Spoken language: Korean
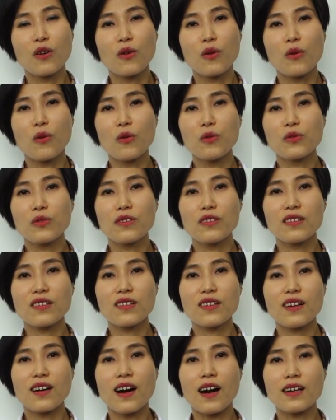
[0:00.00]
어,
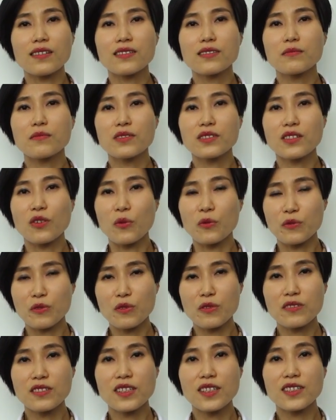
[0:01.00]
가슴을
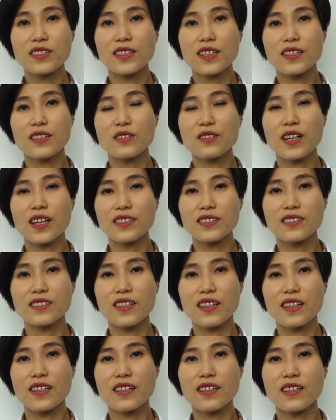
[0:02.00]
전절제를
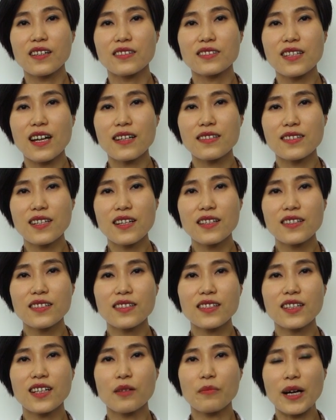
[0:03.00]
하는데
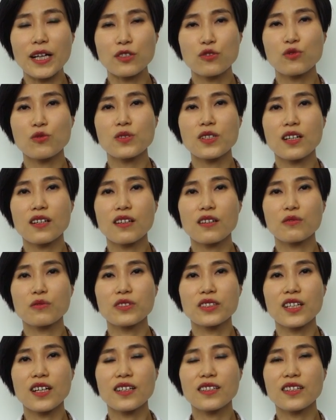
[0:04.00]
짝짝이니까 맞추자라고
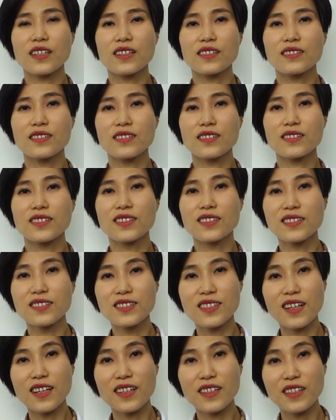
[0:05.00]
이야기하는 그
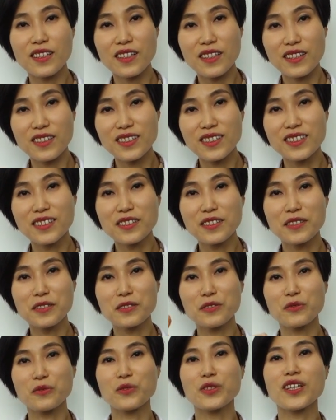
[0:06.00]
의사의
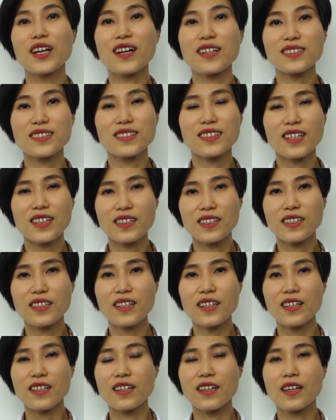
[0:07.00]
그 뉘앙스나
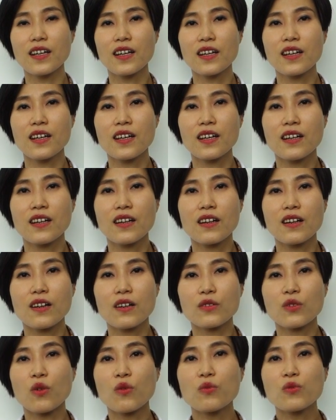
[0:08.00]
이게
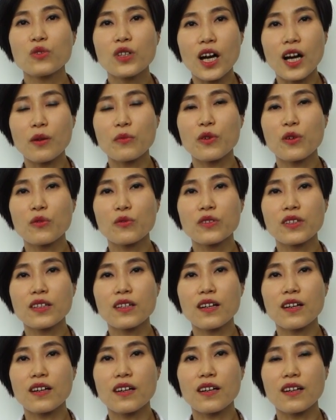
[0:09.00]
너무
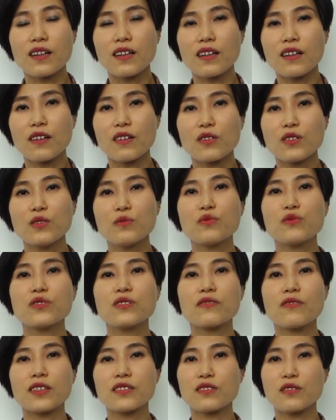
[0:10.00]
가벼우니까
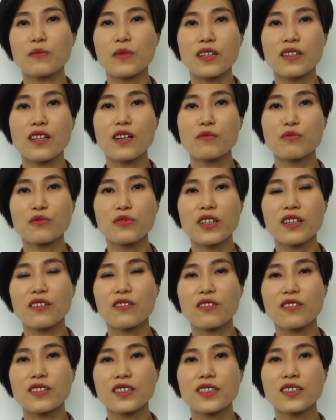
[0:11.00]
이분이 완전 멘탈 붕괴인
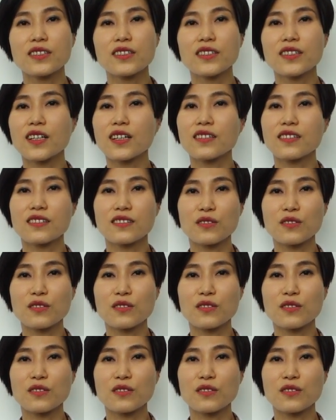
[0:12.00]
거예요. 그 이야기를